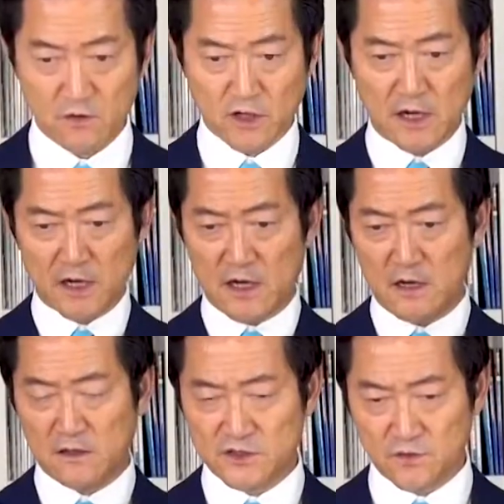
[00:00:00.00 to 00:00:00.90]
これら
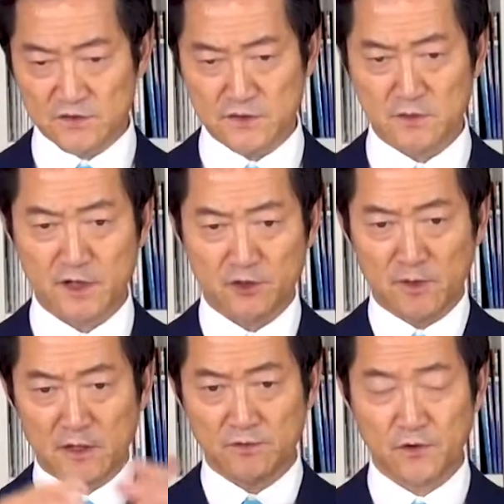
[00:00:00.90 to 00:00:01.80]
が上手にまと
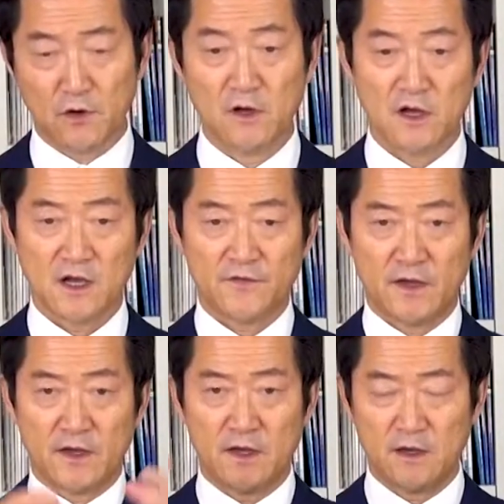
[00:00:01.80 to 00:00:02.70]
まると
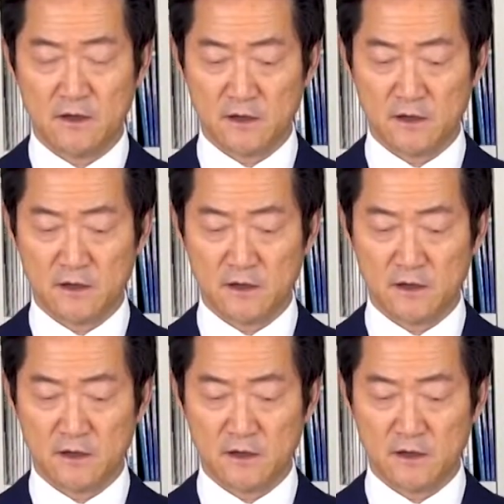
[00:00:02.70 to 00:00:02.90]
家